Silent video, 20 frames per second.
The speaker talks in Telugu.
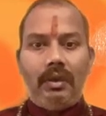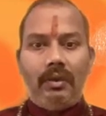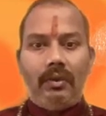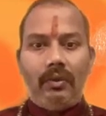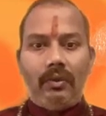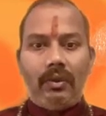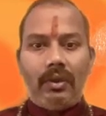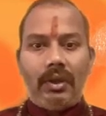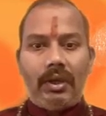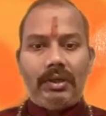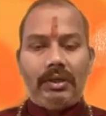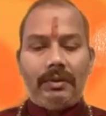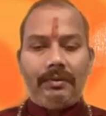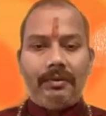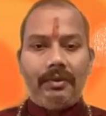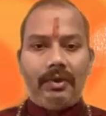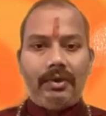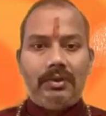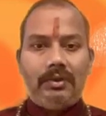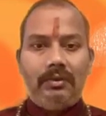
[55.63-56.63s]
యోగంగా
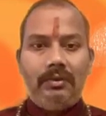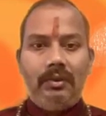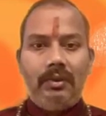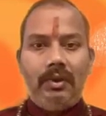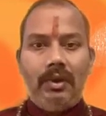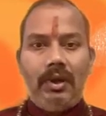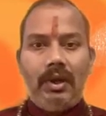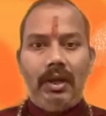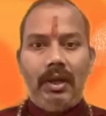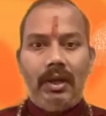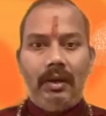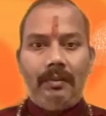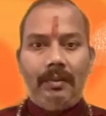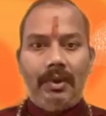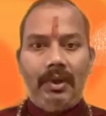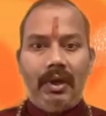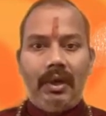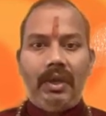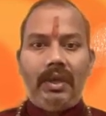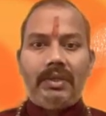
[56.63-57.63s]
చెప్పవచ్చు ఈ
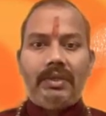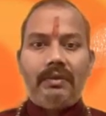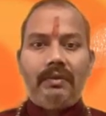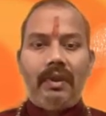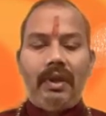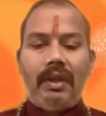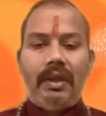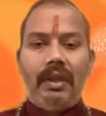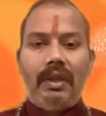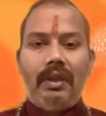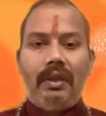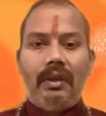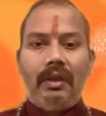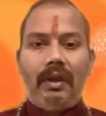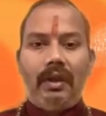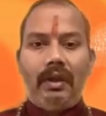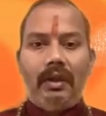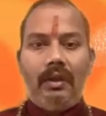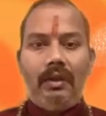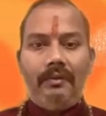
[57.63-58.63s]
మీనరాశి వారికి
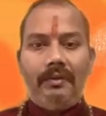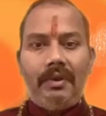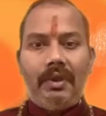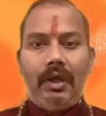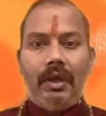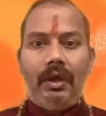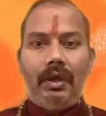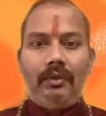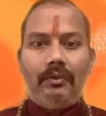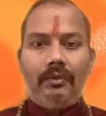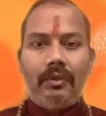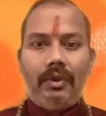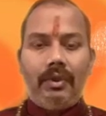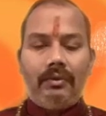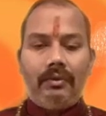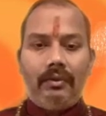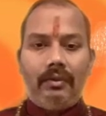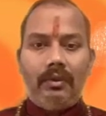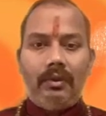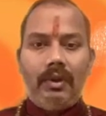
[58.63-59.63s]
అన్ని విధాల అనుకూలత
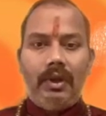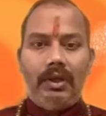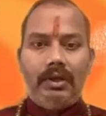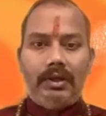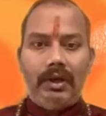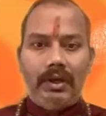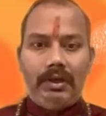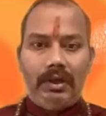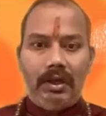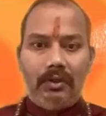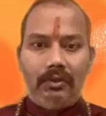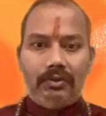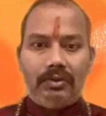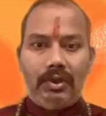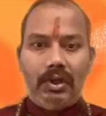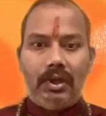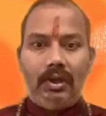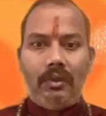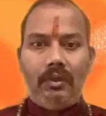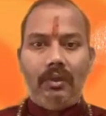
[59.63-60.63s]
ఉంటుంది చేసే
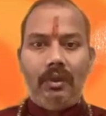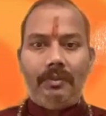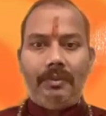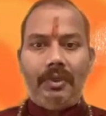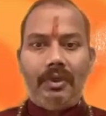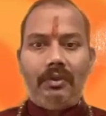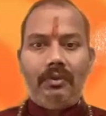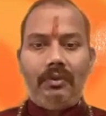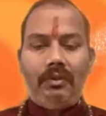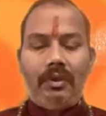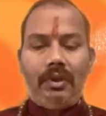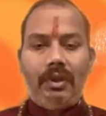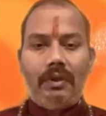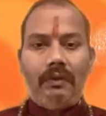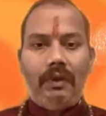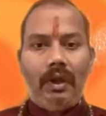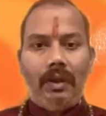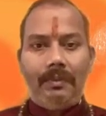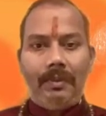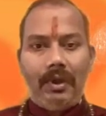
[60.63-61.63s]
ఉద్యోగాల్లో అభివృద్ధి ఉంటుంది
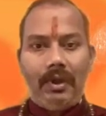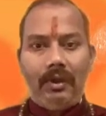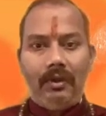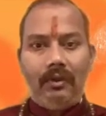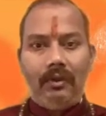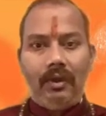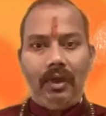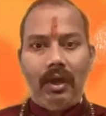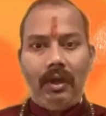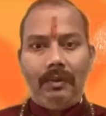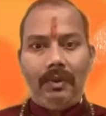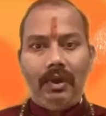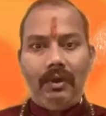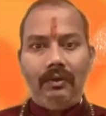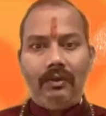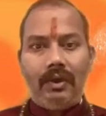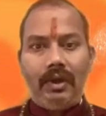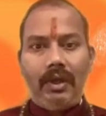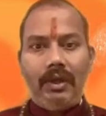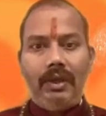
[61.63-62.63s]
వ్యాపారాల్లో లాభాలు
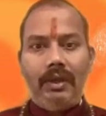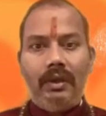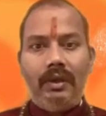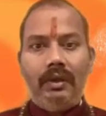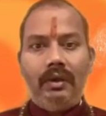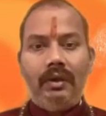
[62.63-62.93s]
ఉంటాయి